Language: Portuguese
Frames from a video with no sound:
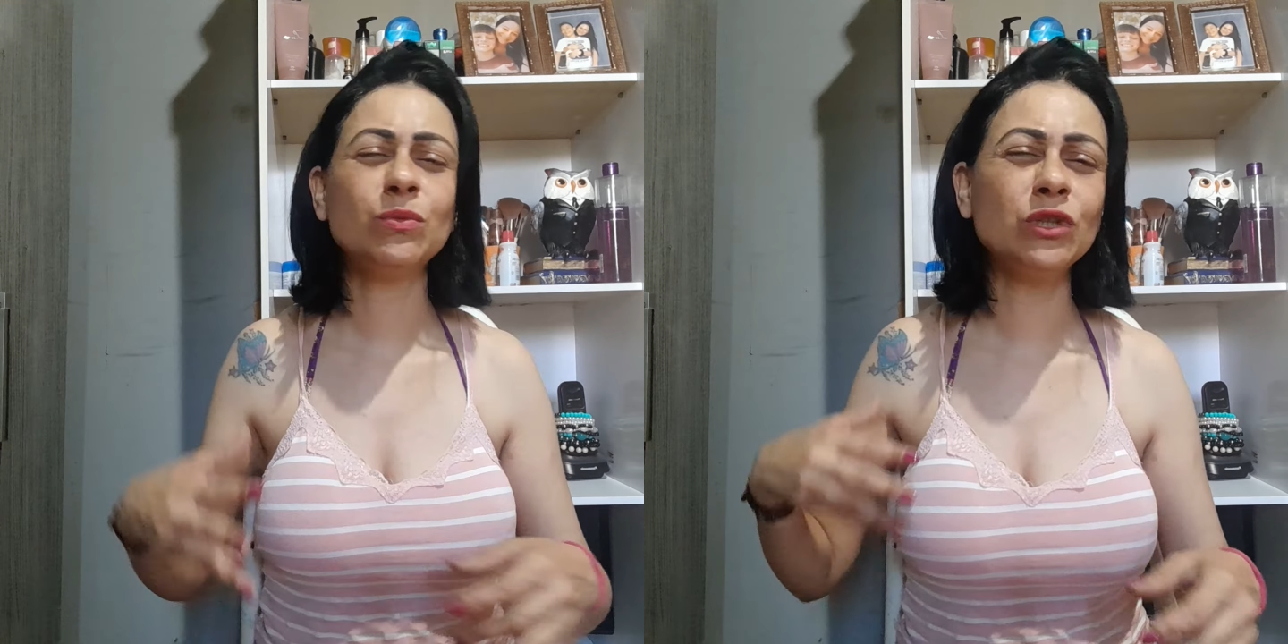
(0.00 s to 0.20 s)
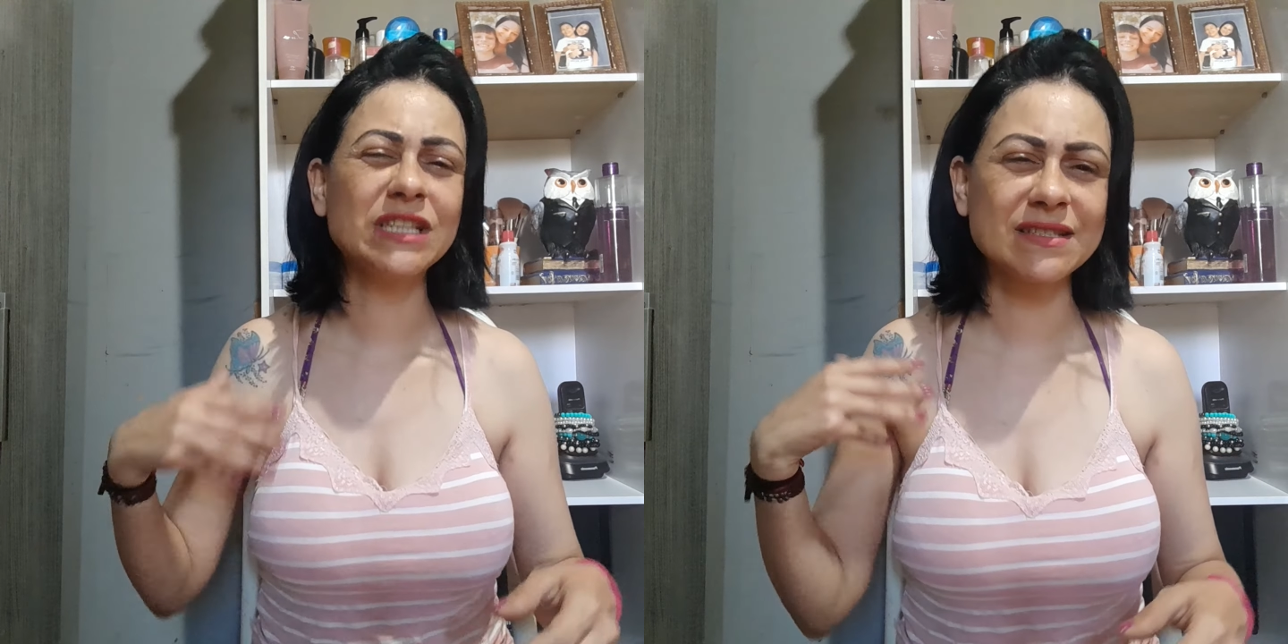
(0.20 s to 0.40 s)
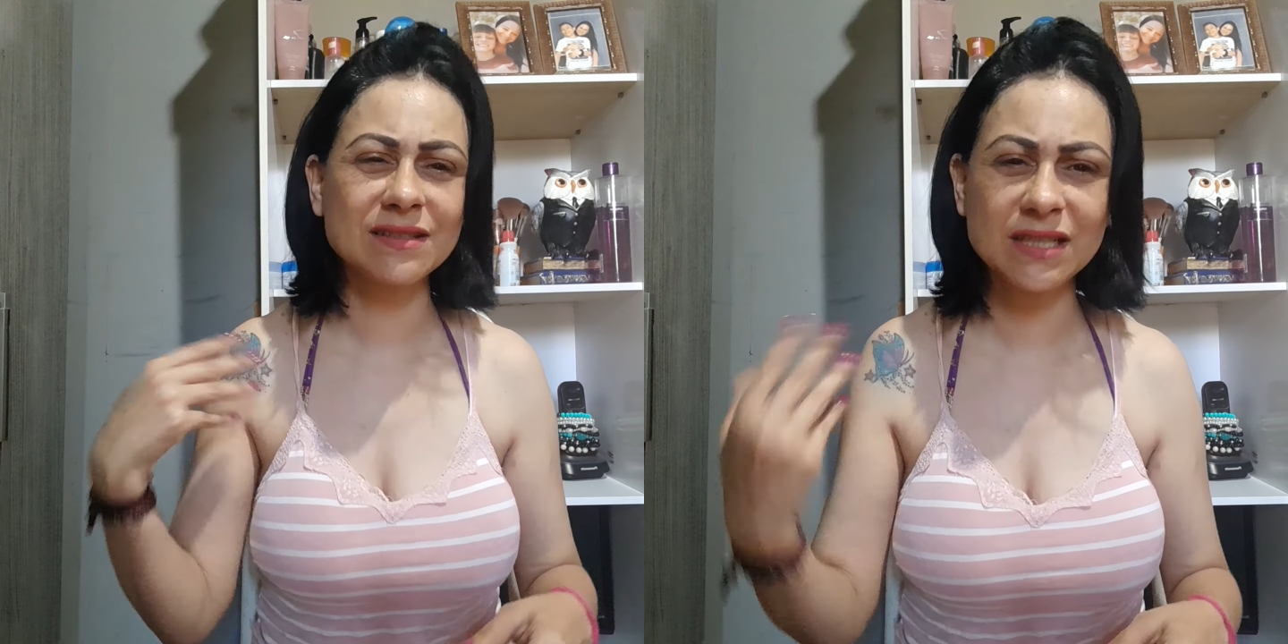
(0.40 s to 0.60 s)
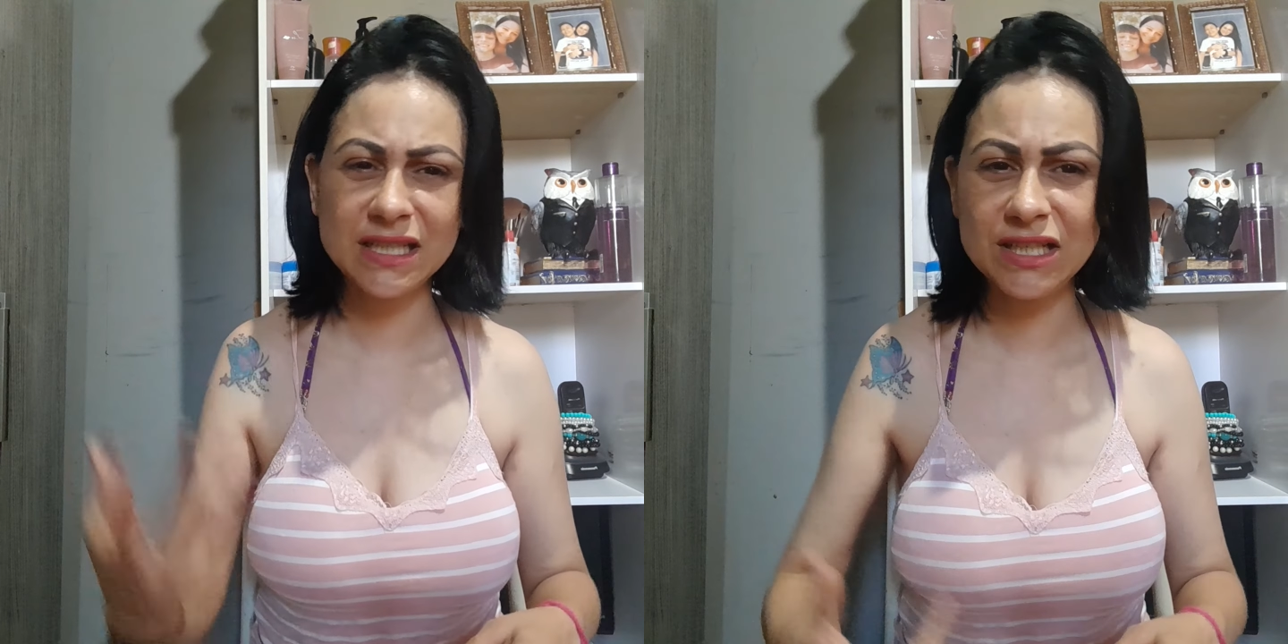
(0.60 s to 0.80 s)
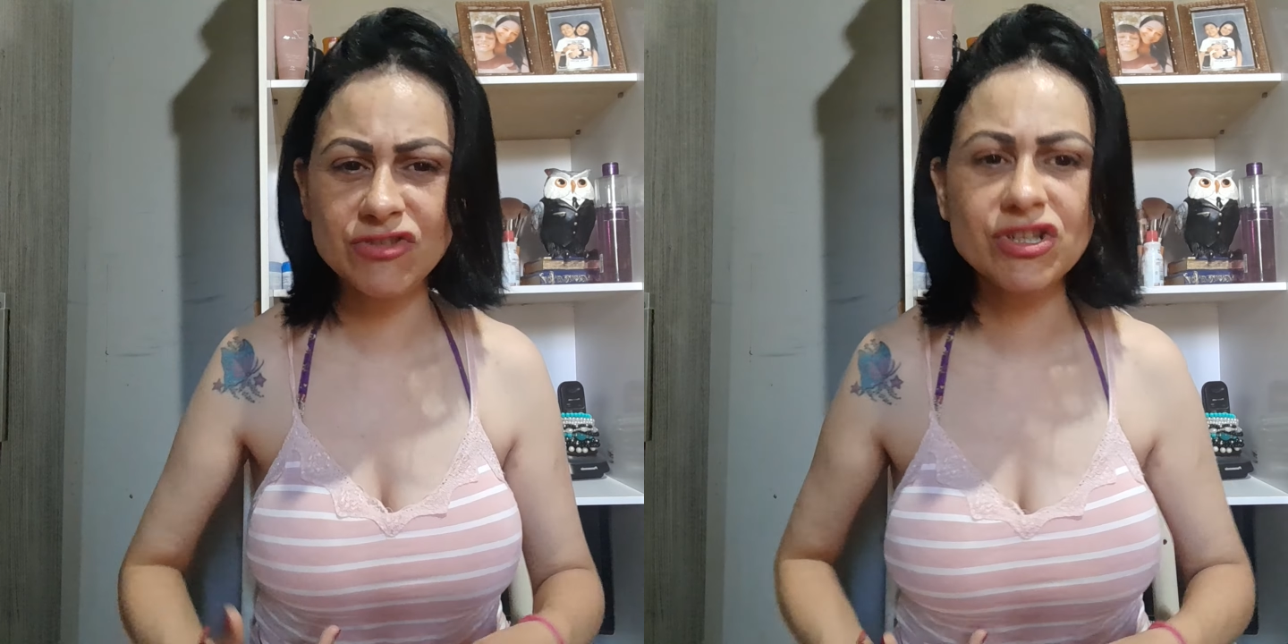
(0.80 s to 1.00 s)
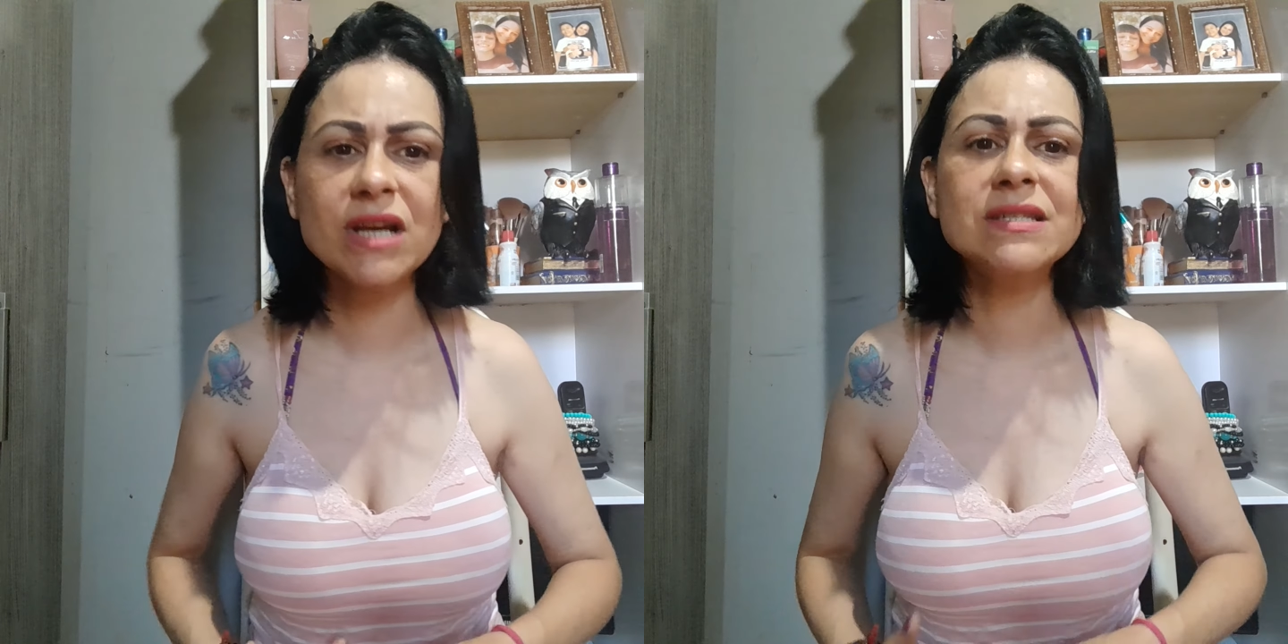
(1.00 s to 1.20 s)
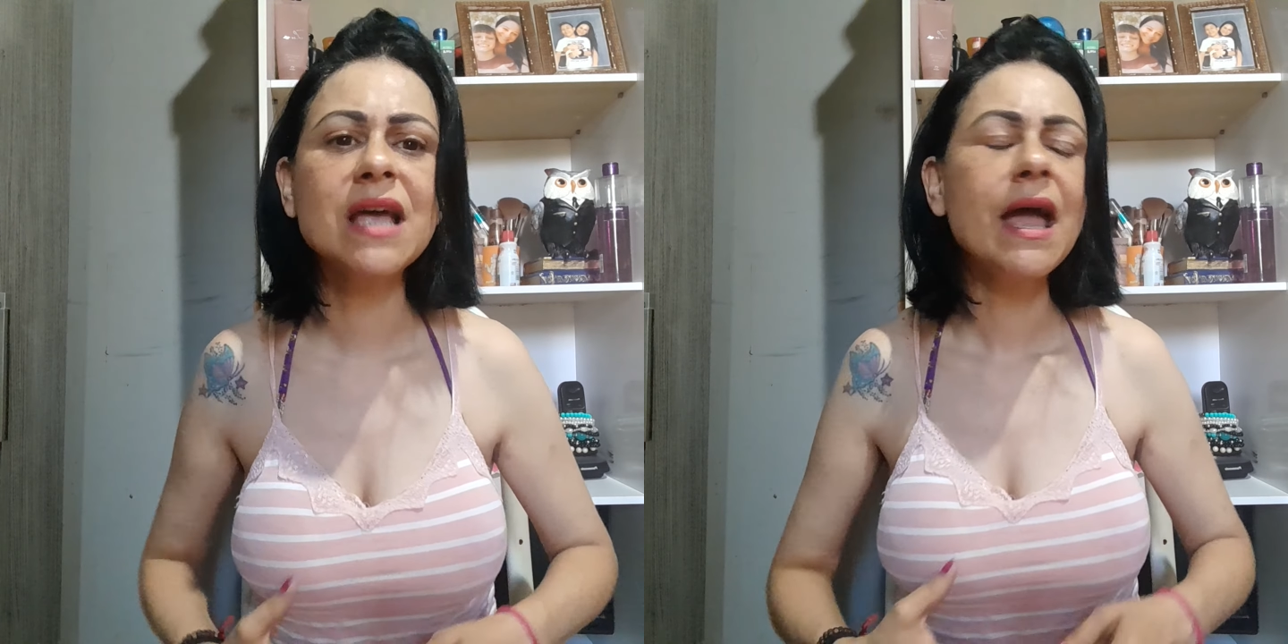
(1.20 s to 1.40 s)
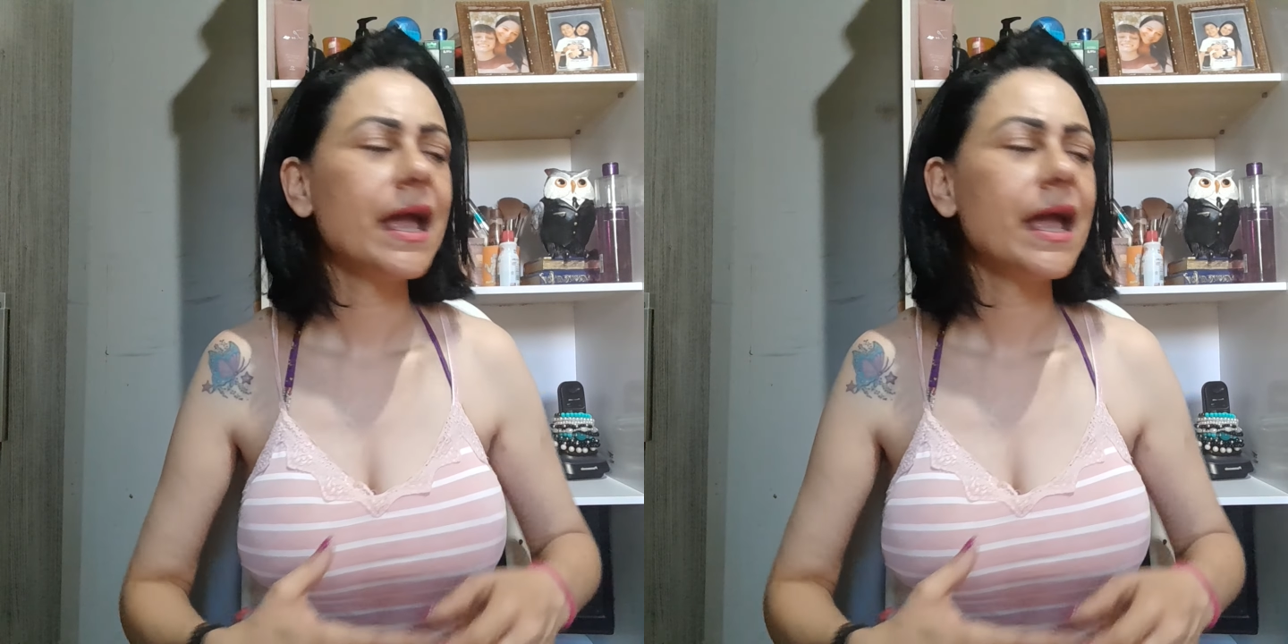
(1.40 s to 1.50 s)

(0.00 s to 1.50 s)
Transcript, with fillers: muitas críticas,